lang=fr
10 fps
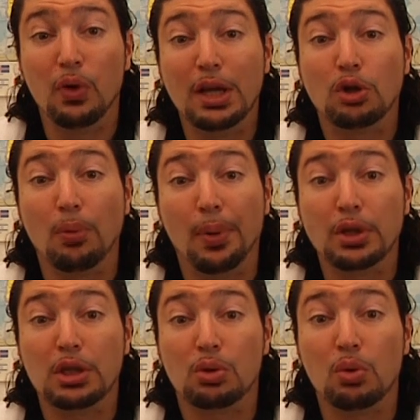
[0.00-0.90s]
veux, les cow-boys,
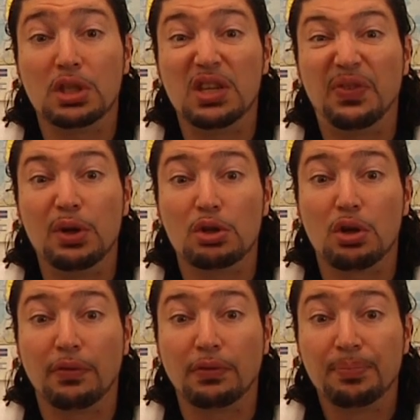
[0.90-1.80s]
ils sont aussi
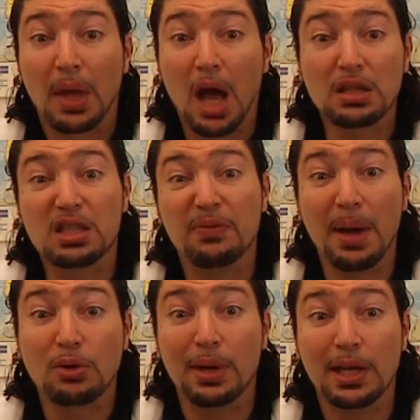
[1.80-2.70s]
philosophes. Hein, Steve
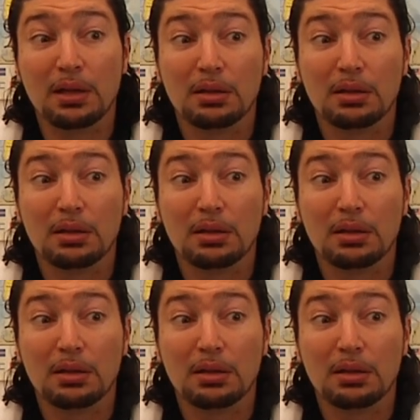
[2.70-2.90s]
McQueen